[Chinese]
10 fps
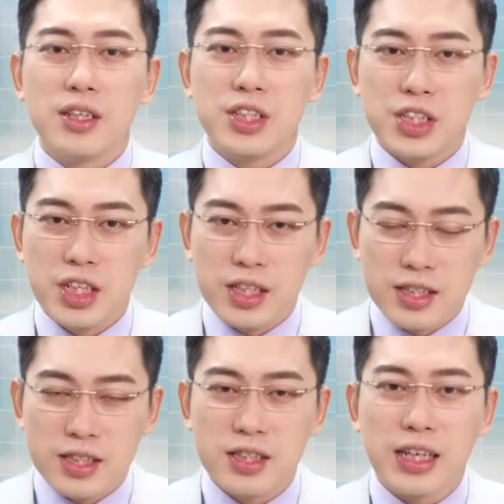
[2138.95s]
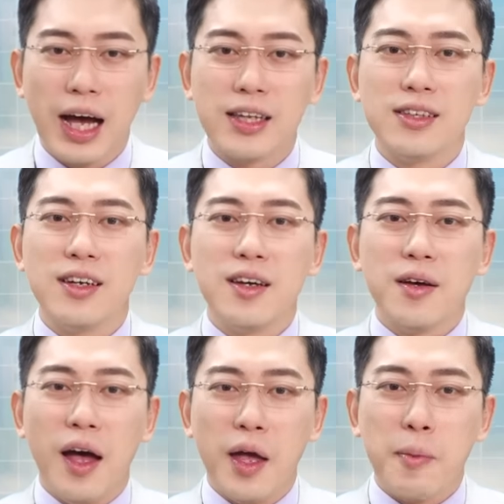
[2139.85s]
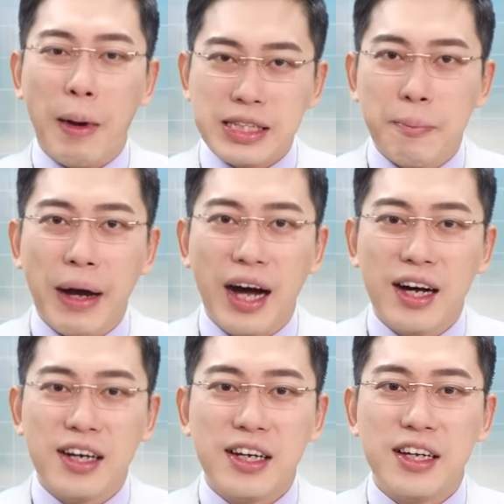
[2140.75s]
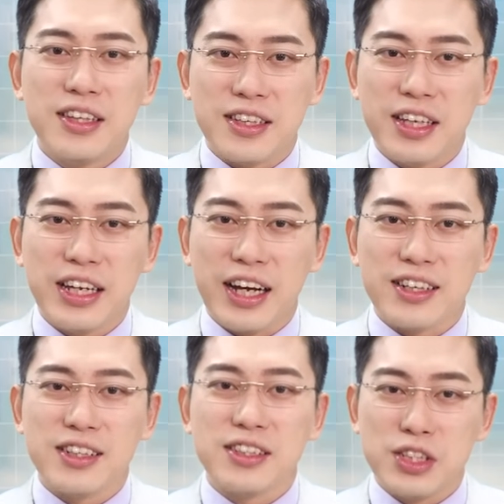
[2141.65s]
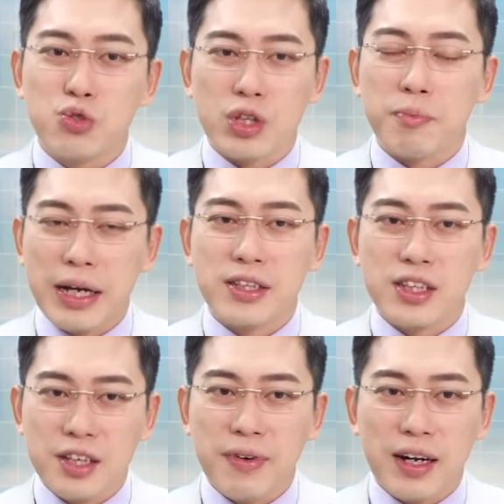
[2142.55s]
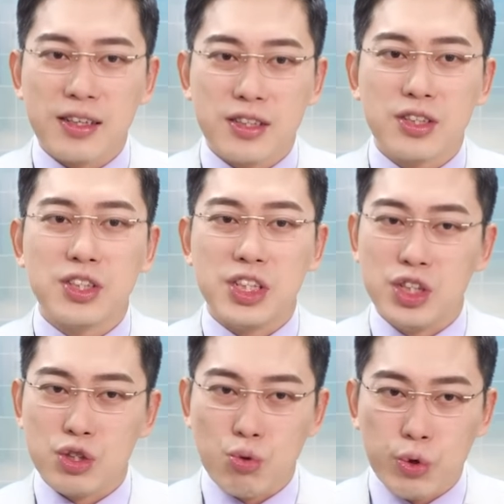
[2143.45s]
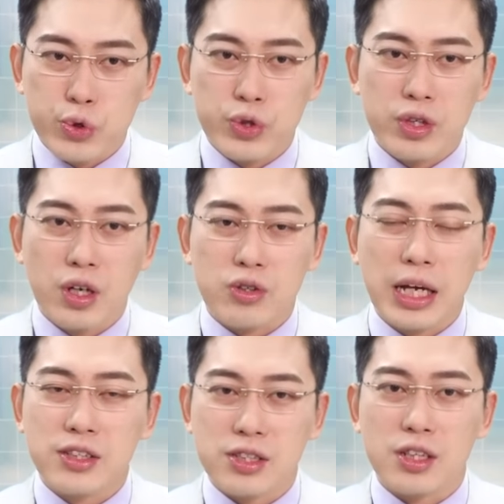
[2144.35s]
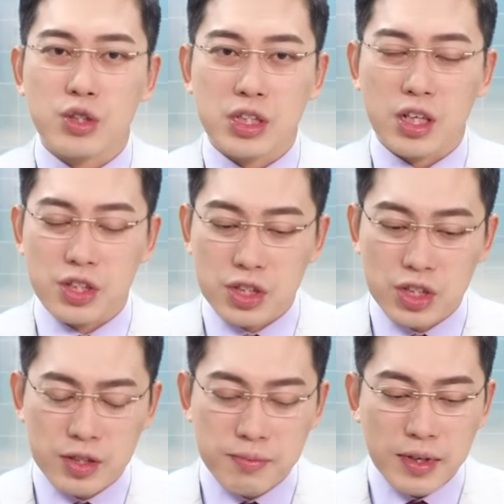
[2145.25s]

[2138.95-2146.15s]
七零四和哎八三八的那两个精准的买点的地方，这是及时多讯我当时的这个情境。